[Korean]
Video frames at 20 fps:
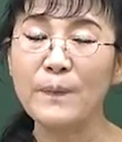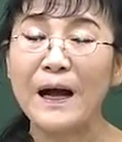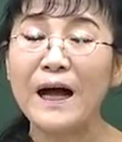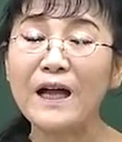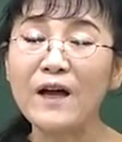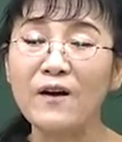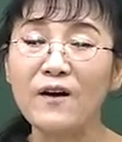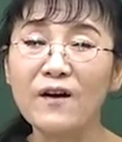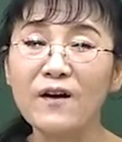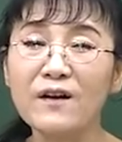
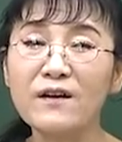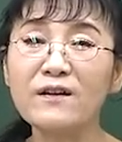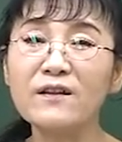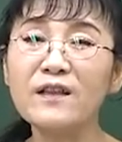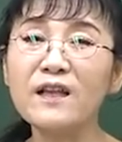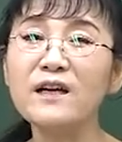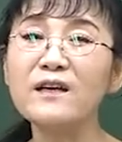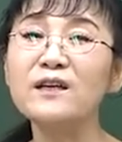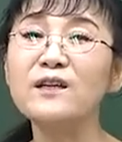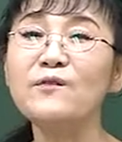와요
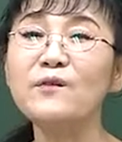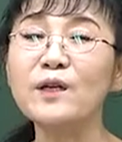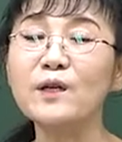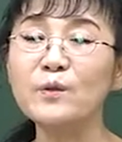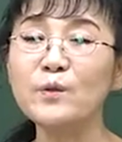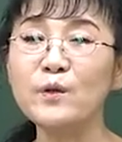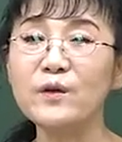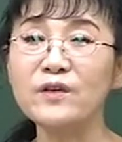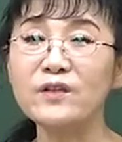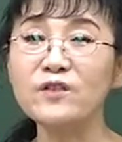그런데
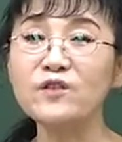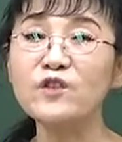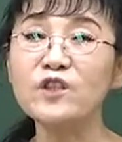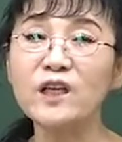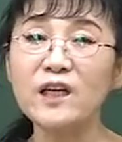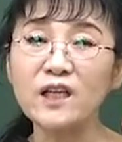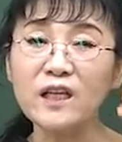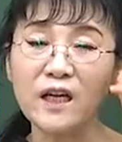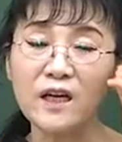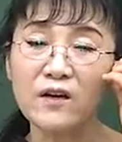의외로 또 여긴
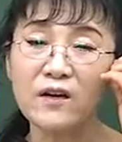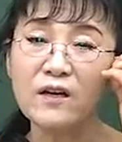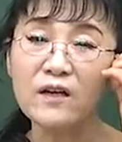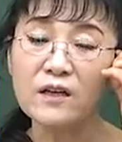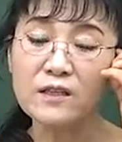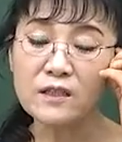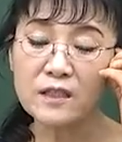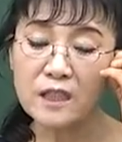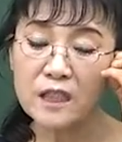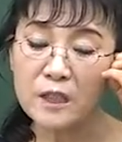쉽게 나요.
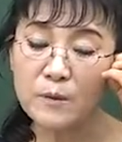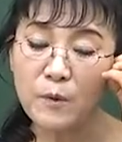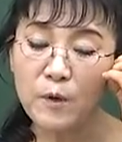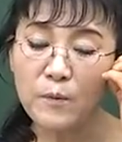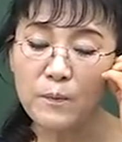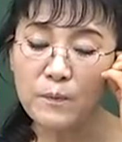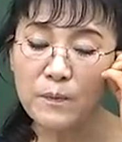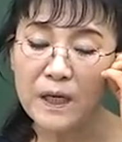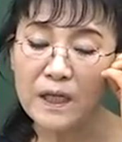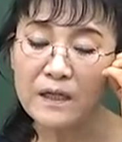그래서
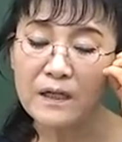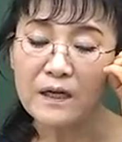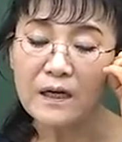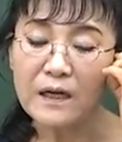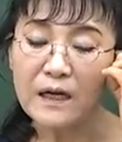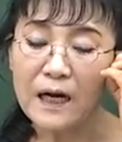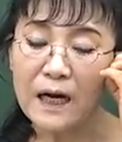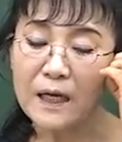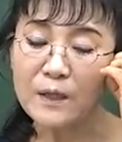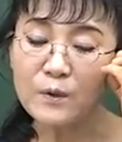기본만
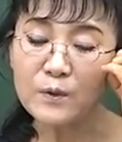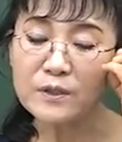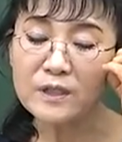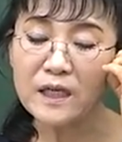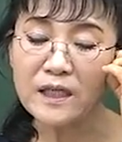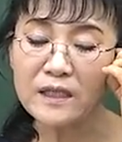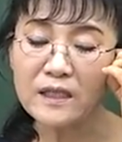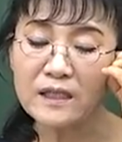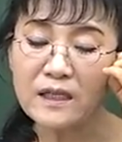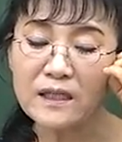
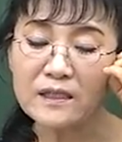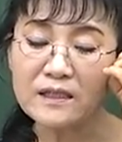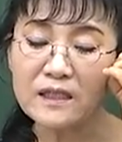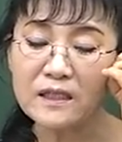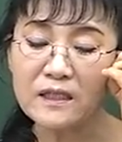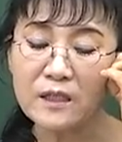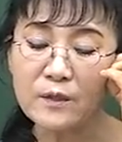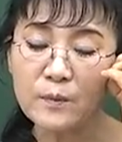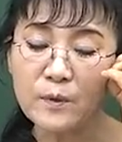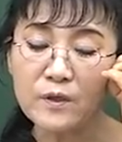간호사 있는
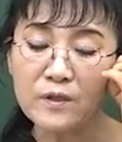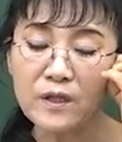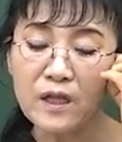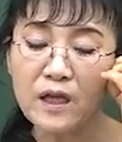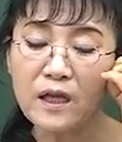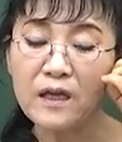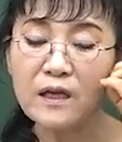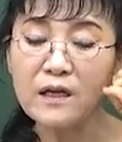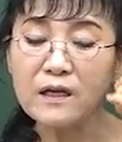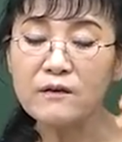학생들이
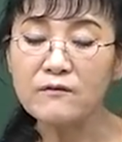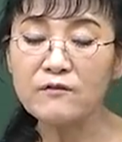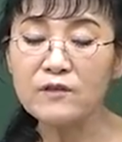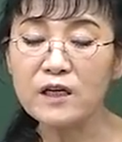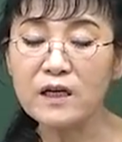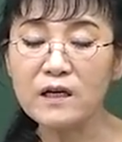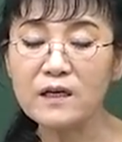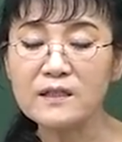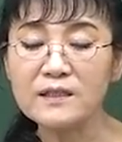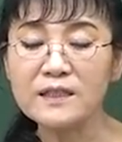보는데
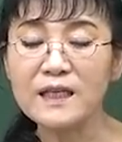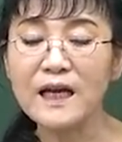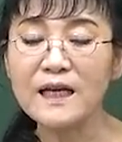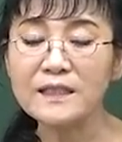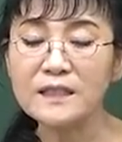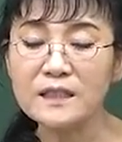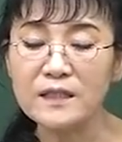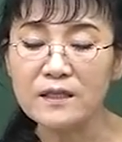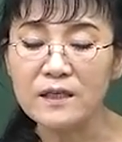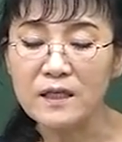우리가
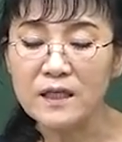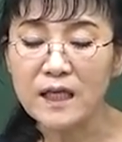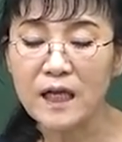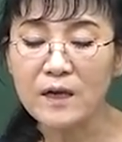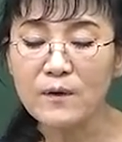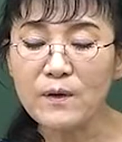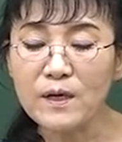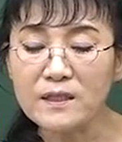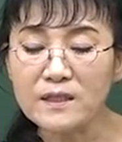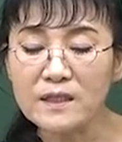사지,
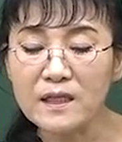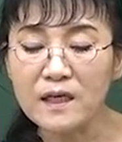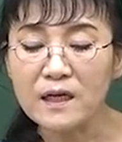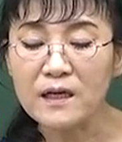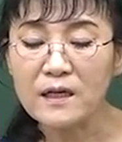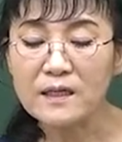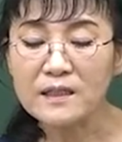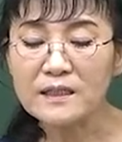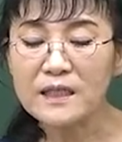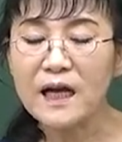
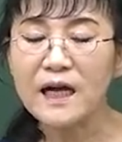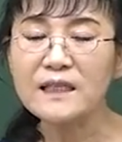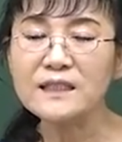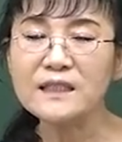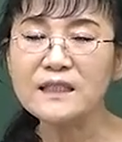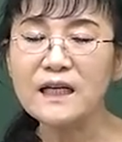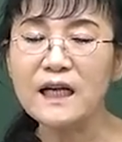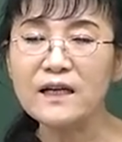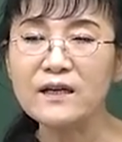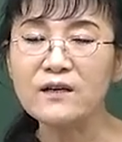객관식,
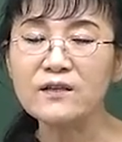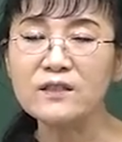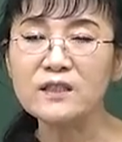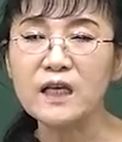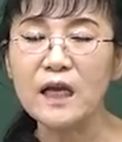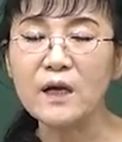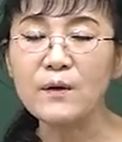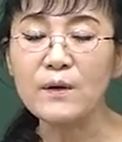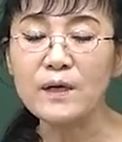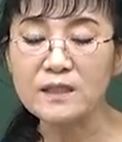사지라는 것은
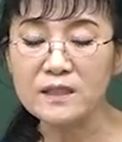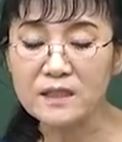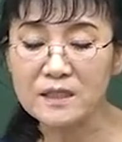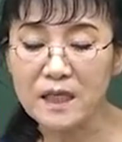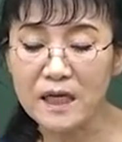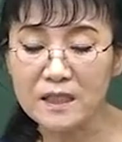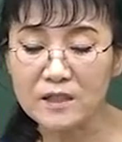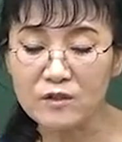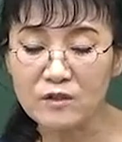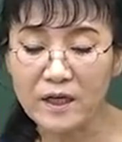객관식
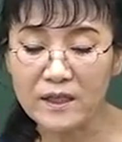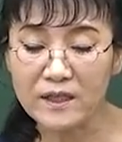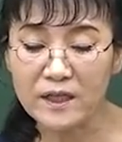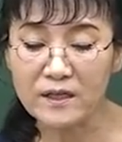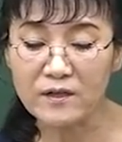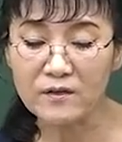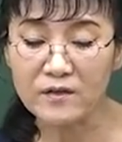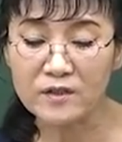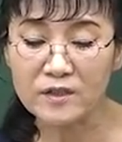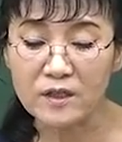사지로
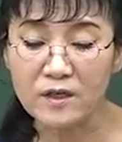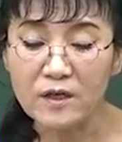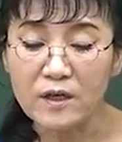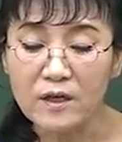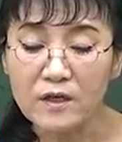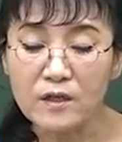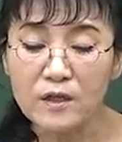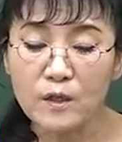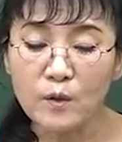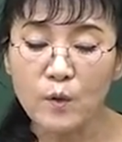한다는 거죠.
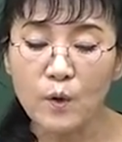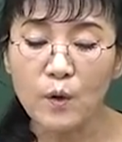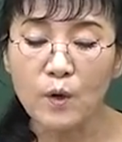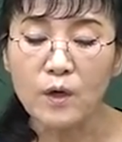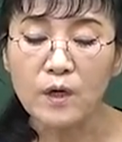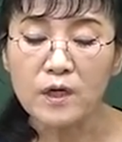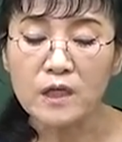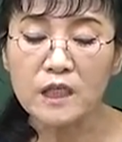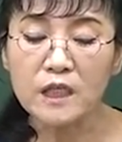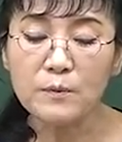
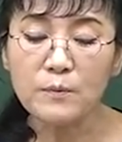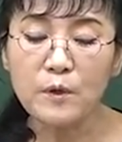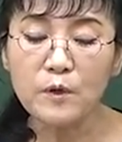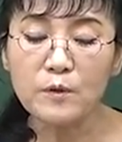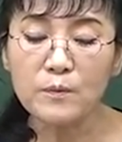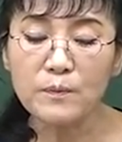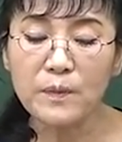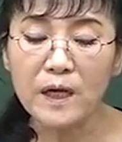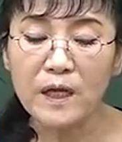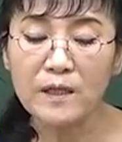그리고
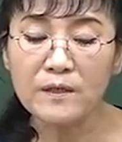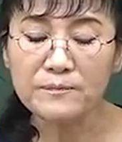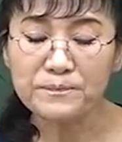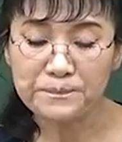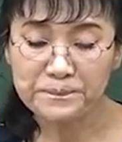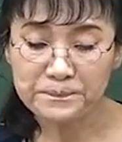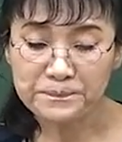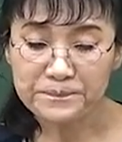기본반